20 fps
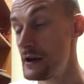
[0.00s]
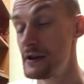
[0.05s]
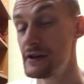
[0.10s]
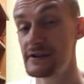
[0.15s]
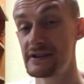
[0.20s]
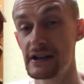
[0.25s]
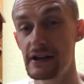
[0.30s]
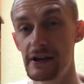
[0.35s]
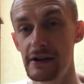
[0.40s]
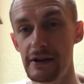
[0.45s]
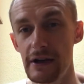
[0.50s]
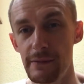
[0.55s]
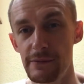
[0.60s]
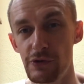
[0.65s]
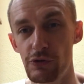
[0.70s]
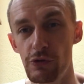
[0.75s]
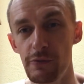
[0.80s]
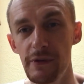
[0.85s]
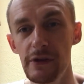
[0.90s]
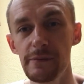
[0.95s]
Сохраняем
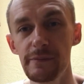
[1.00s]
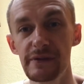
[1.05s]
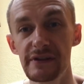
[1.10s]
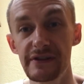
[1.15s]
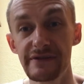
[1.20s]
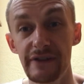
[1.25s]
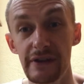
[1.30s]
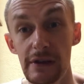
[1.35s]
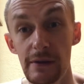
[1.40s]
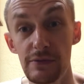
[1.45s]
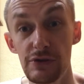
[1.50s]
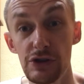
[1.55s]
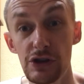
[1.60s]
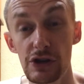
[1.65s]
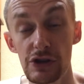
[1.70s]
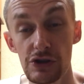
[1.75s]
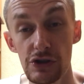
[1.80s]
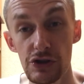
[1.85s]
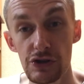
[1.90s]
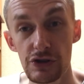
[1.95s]
документ под названием
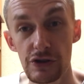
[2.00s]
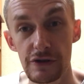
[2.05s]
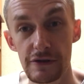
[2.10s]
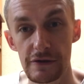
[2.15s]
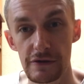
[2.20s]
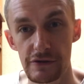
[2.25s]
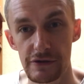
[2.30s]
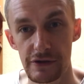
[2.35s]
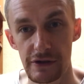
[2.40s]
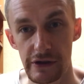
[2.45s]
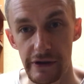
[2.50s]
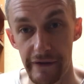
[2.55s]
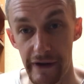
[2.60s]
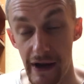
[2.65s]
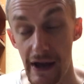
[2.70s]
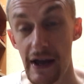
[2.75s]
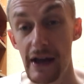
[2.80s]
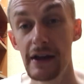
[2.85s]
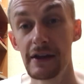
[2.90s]
технически сложный товар.